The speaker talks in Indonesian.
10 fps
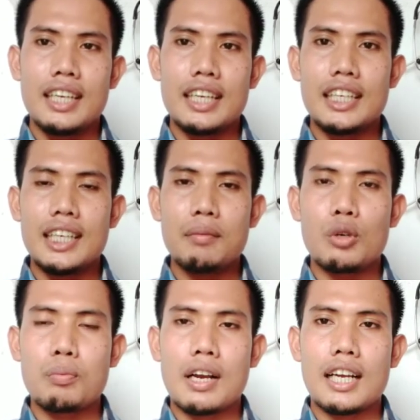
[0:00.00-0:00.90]
ini
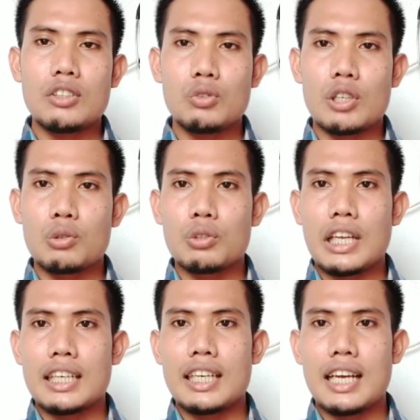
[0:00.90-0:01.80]
merupakan suatu
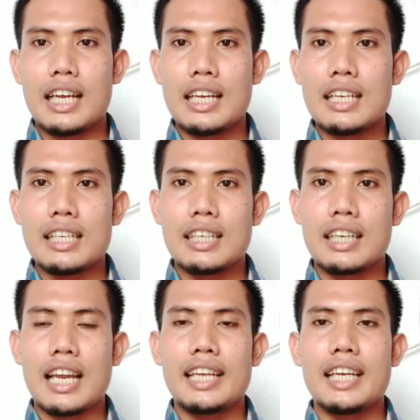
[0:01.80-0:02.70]
tanda
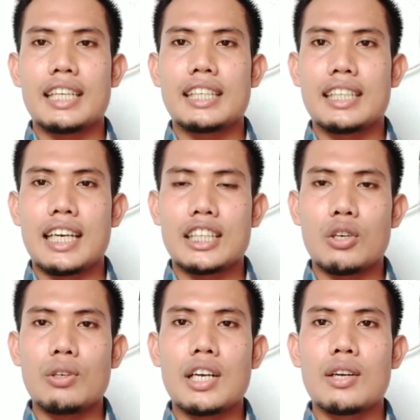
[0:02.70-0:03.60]
kelainan
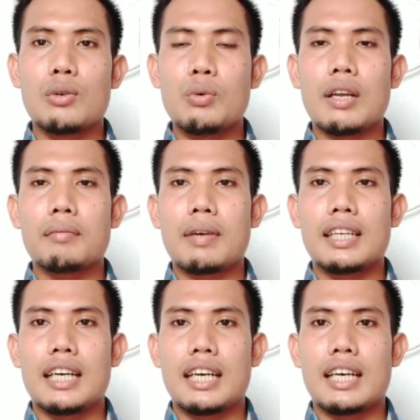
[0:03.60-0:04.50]
atau gangguan
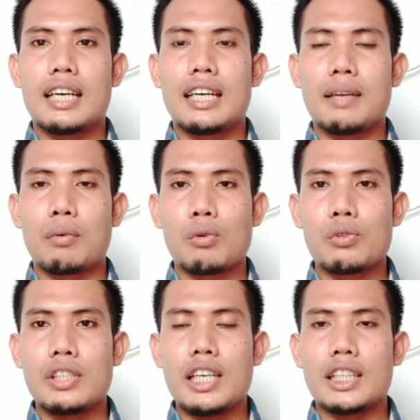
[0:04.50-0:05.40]
pada
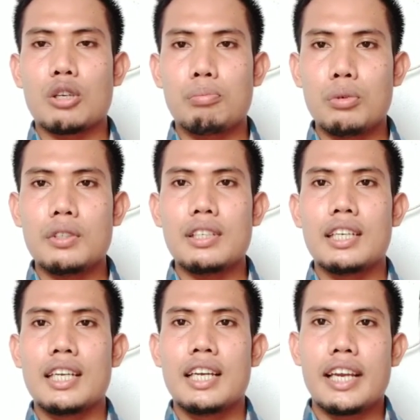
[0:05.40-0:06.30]
reproduksi ataupun
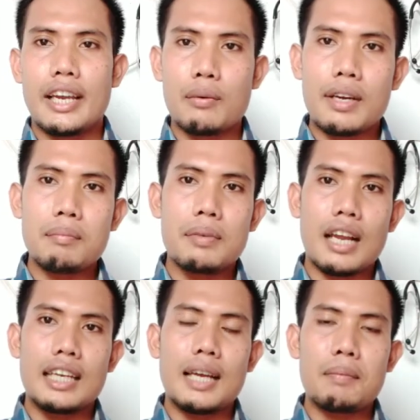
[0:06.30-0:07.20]
hewan
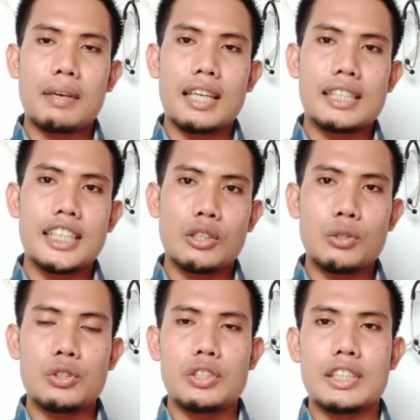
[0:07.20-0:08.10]
berada pada
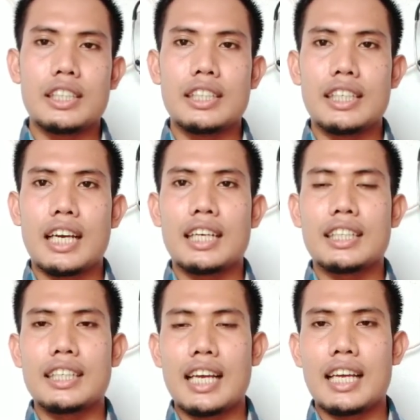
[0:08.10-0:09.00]
siklus yang
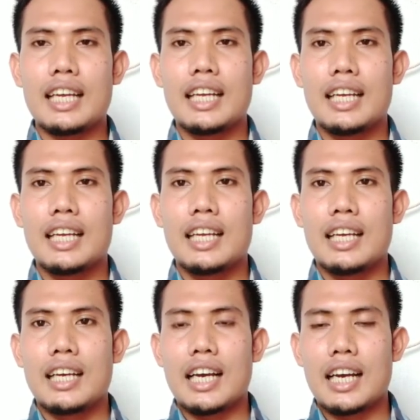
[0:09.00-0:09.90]
tidak
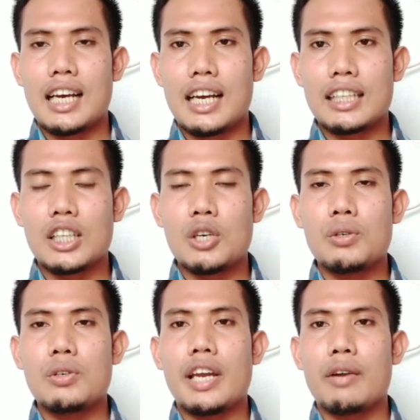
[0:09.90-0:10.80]

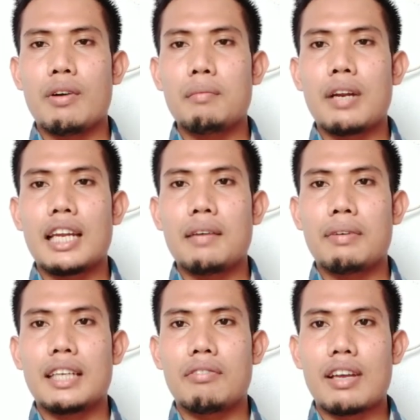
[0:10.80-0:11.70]
atau hewan berada
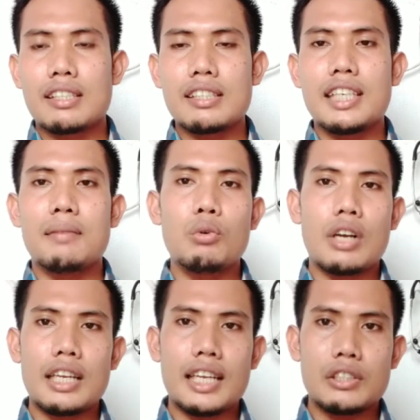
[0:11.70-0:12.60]
pada fase yang
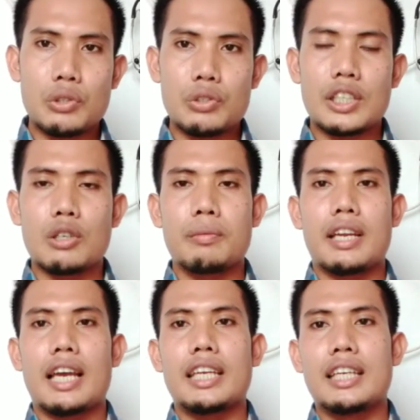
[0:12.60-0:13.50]
bukan estrus atau
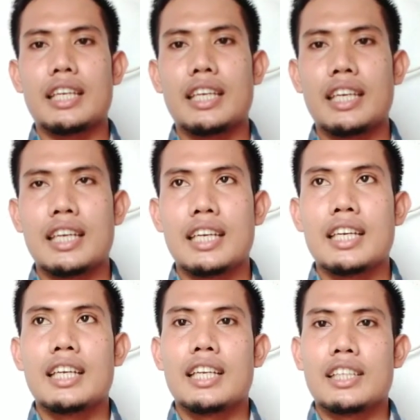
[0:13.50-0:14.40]
birahi.
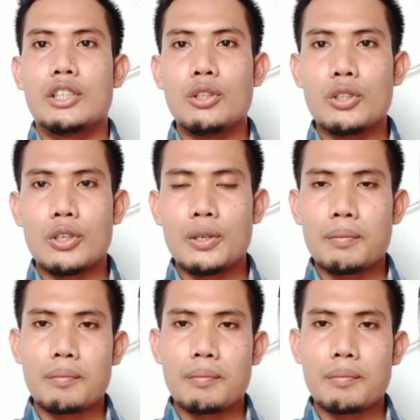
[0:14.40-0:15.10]
Contoh,